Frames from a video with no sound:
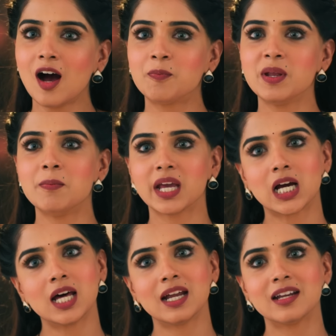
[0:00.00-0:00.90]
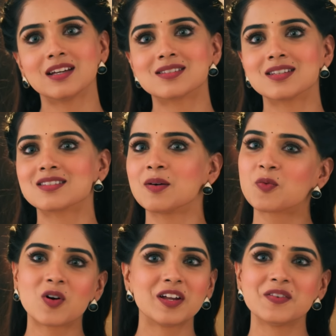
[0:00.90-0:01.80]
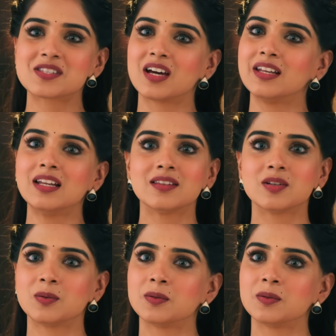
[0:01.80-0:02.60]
अपने बेकार आइडियाज से सबको कन्विंस कर ही लेते